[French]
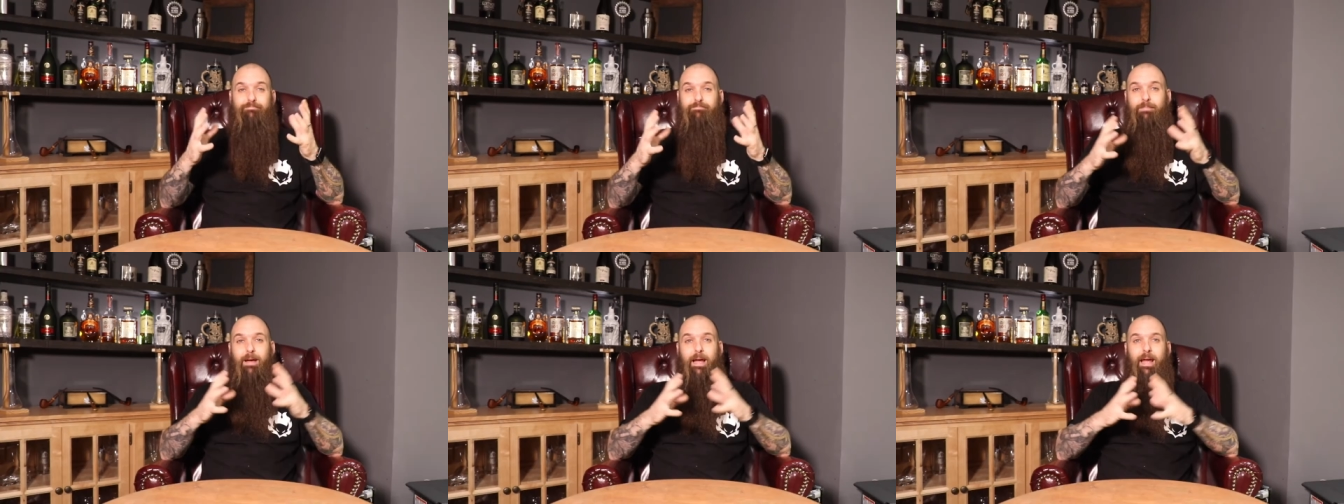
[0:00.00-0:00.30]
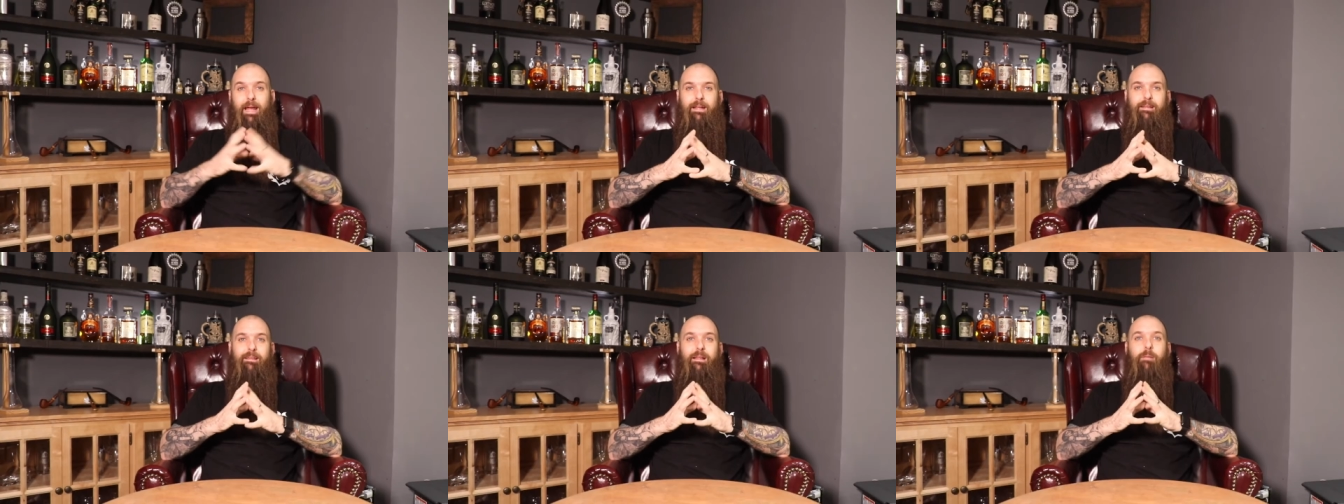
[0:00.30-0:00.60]
ben,
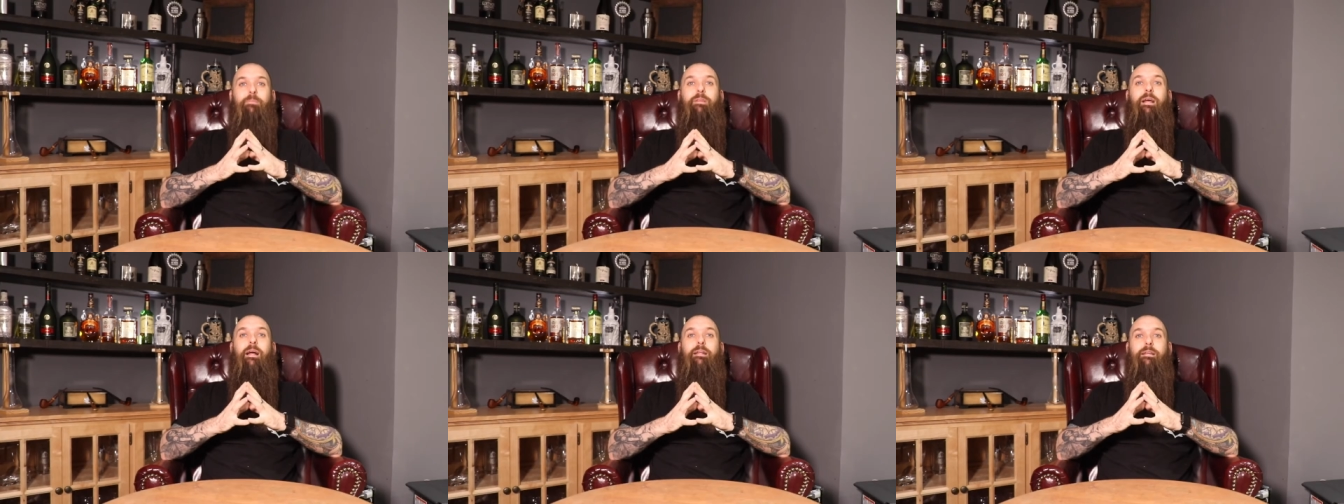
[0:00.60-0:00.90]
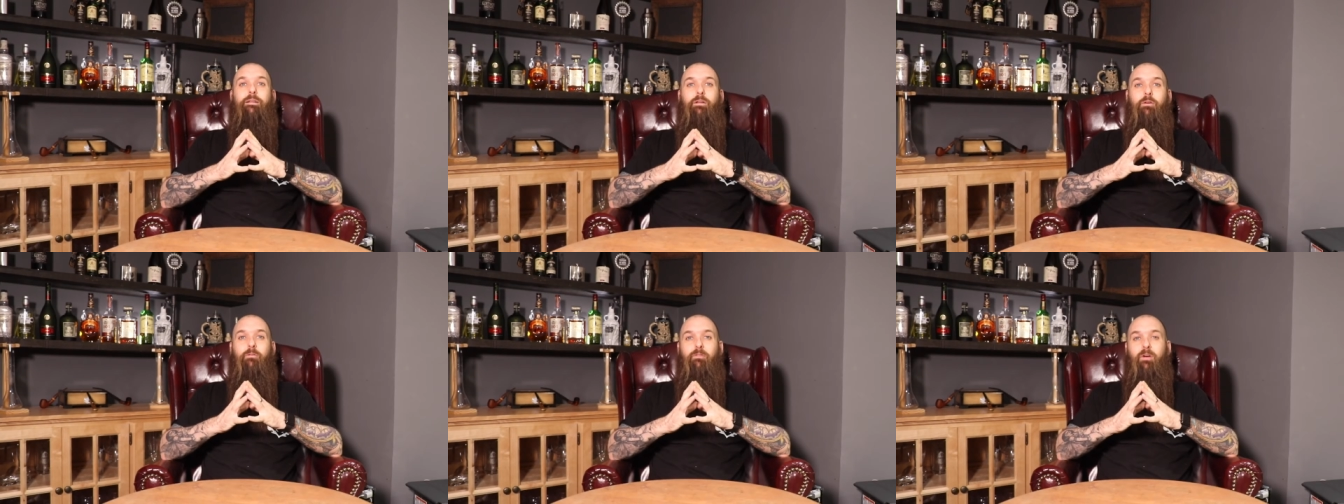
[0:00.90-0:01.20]
ça me
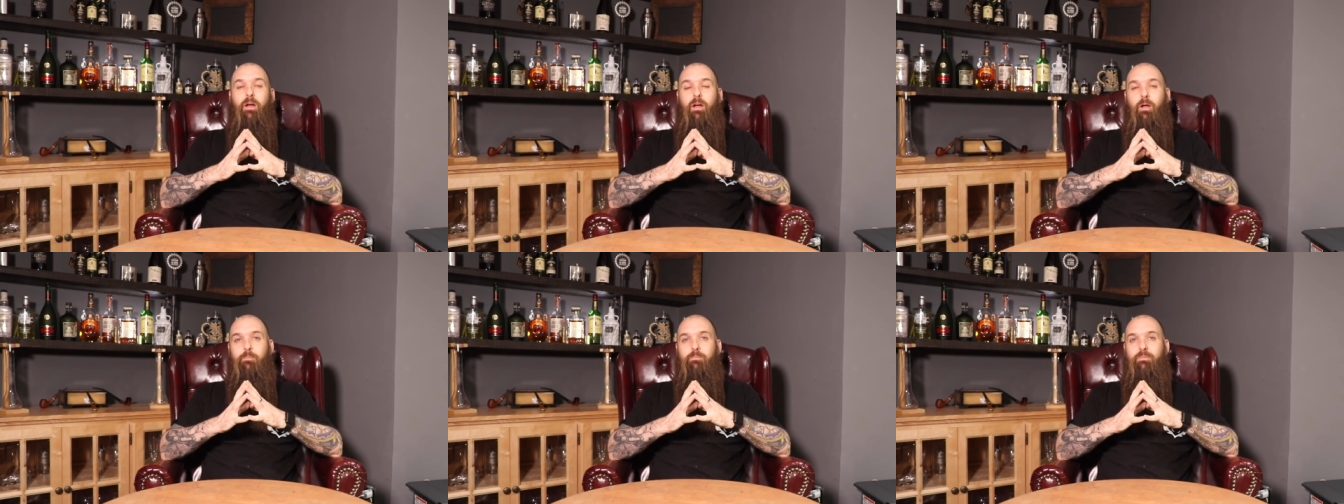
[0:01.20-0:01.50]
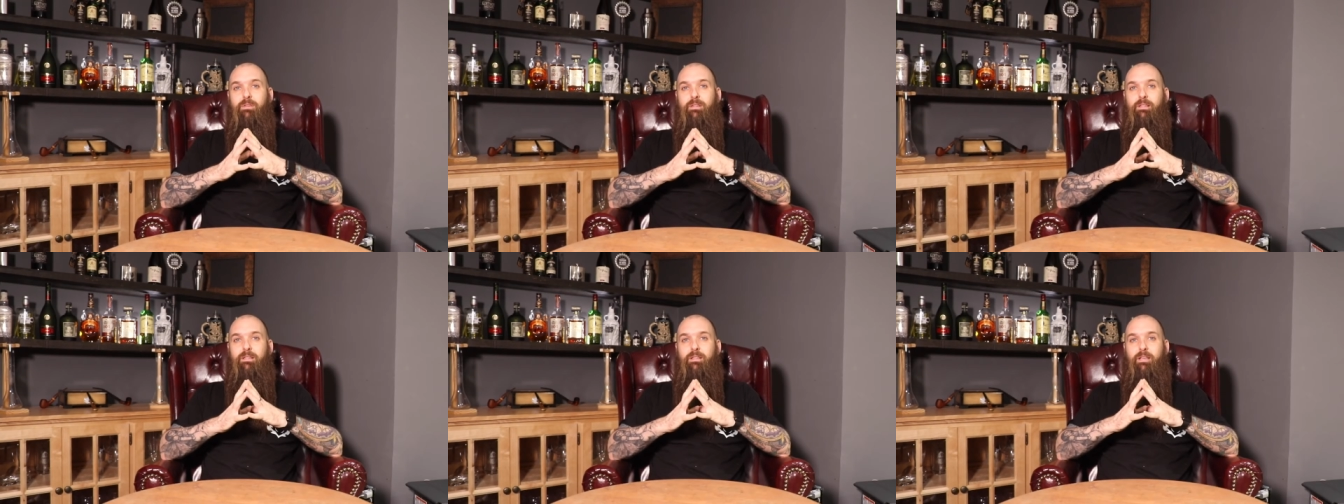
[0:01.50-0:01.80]
tentait de faire un
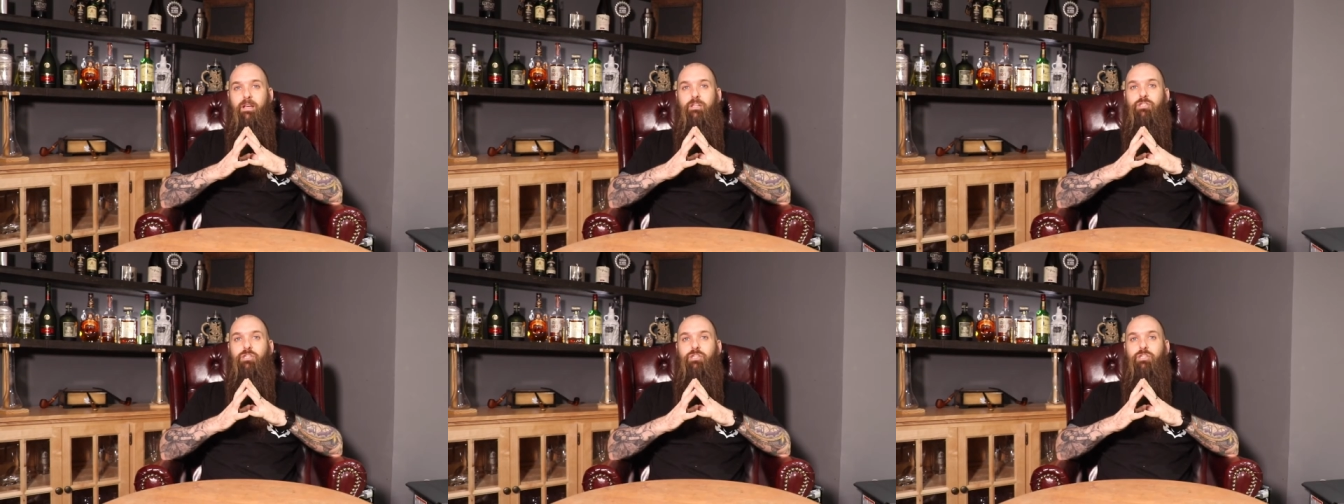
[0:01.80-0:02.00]
petit euh,